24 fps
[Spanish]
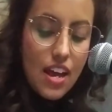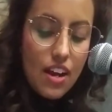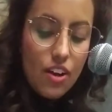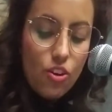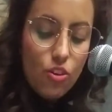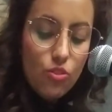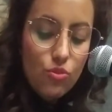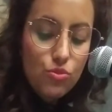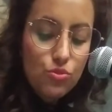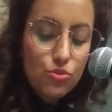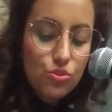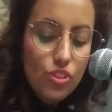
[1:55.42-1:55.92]

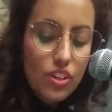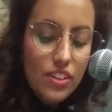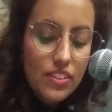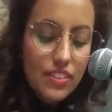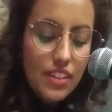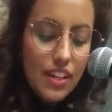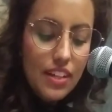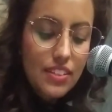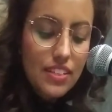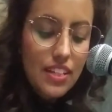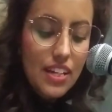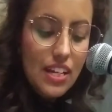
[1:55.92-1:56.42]
Conjunto de
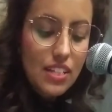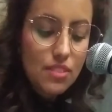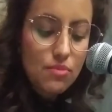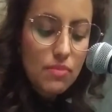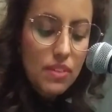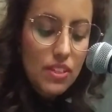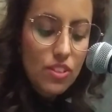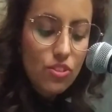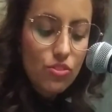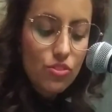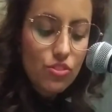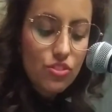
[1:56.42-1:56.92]
técnicas,
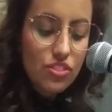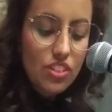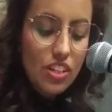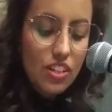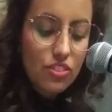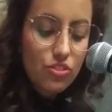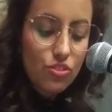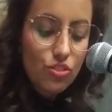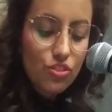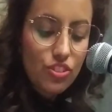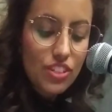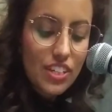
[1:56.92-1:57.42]
métodos,
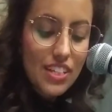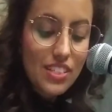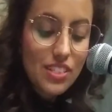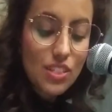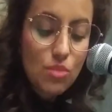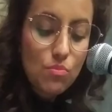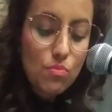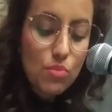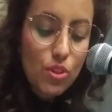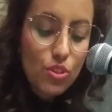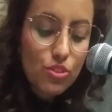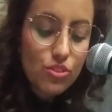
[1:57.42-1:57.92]

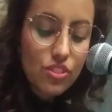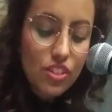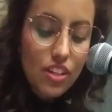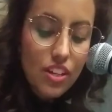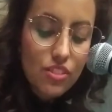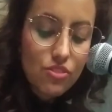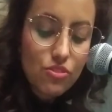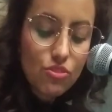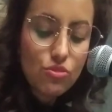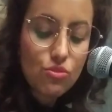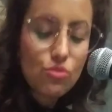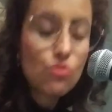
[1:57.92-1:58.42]
tecnologías y
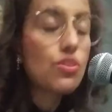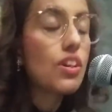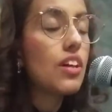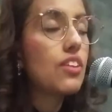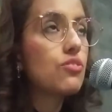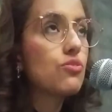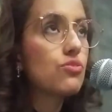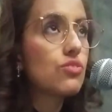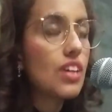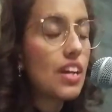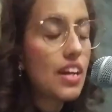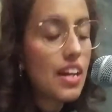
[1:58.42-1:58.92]
procesos cuya
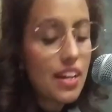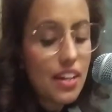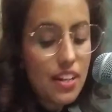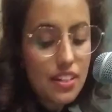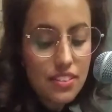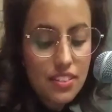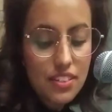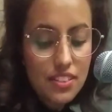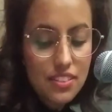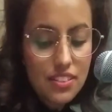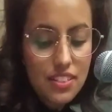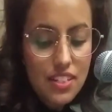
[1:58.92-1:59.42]
nota
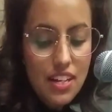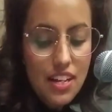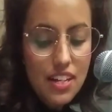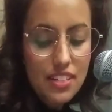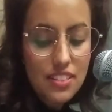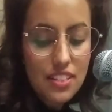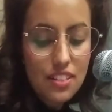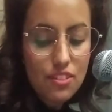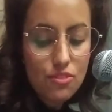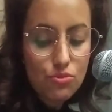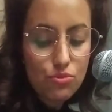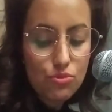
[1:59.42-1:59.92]
característica
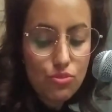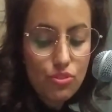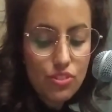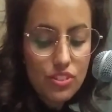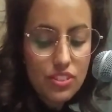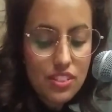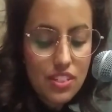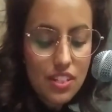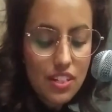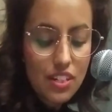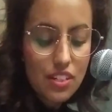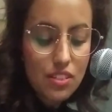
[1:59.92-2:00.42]
es el uso
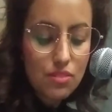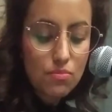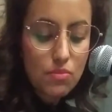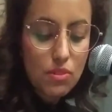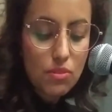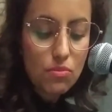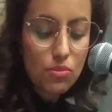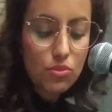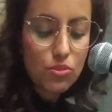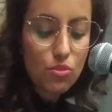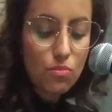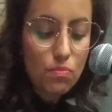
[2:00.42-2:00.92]
de seres
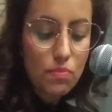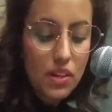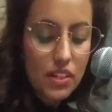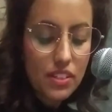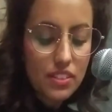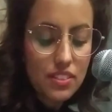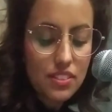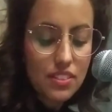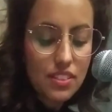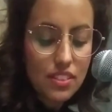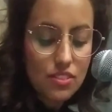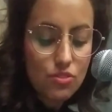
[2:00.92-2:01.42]
vivos o
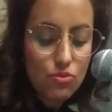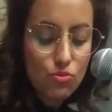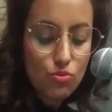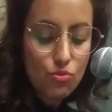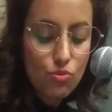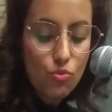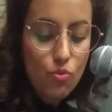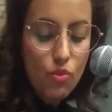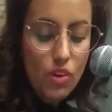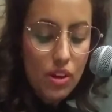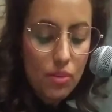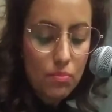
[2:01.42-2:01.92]
partes de su
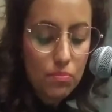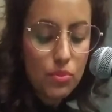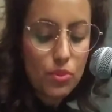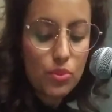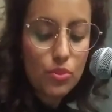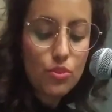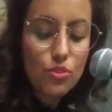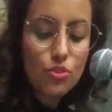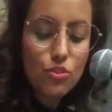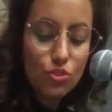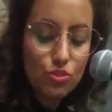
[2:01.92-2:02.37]
cuerpo, ¿no?